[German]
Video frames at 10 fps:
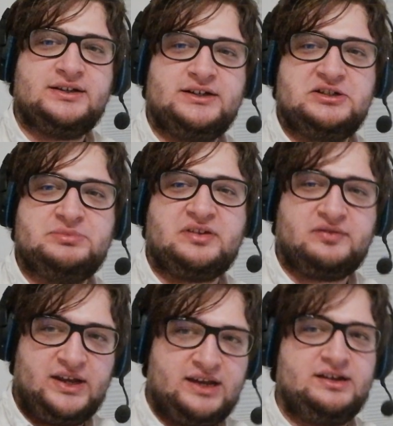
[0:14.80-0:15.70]
Ähm,
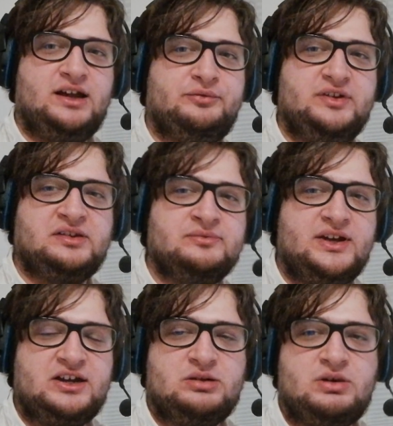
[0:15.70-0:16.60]
deswegen auf diesem
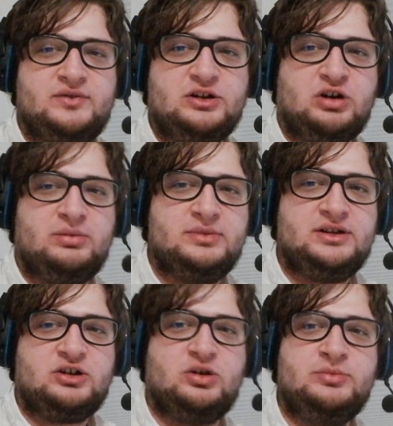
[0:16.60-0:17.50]
Wege nochmal willkommen in
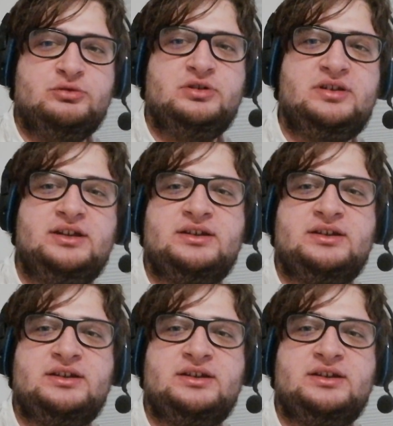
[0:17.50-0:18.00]
der Community,